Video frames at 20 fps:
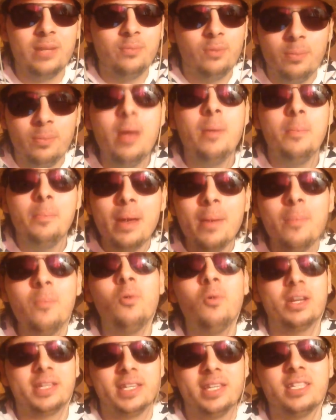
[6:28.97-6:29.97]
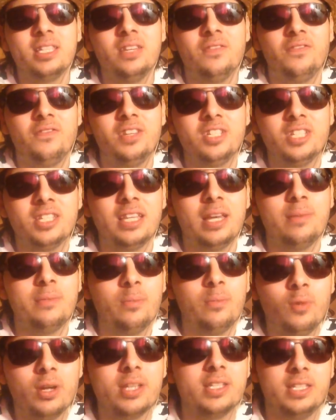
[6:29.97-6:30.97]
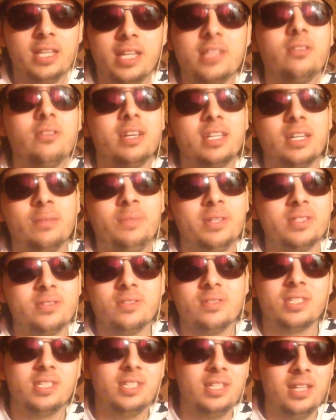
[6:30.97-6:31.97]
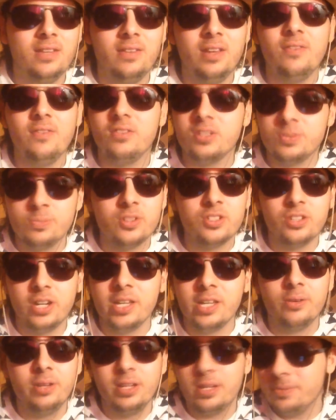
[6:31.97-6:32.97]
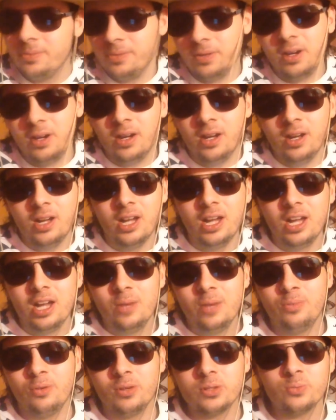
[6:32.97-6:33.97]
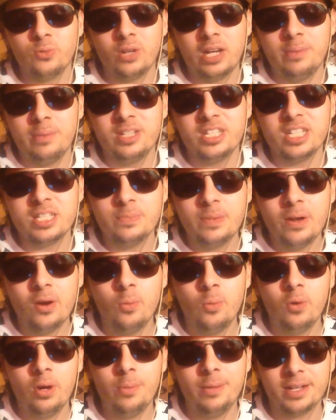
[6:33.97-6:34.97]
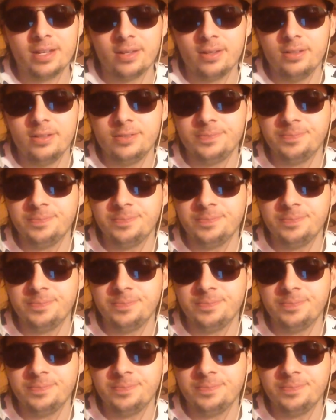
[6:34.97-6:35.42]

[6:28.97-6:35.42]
Et même moi qui kiffe Vegeta, et même moi qui attends avec impatience qu'il l'éveille, franchement, j'aurais gueulé pour, pour ce point-là. Mais j'espère au moins bah, que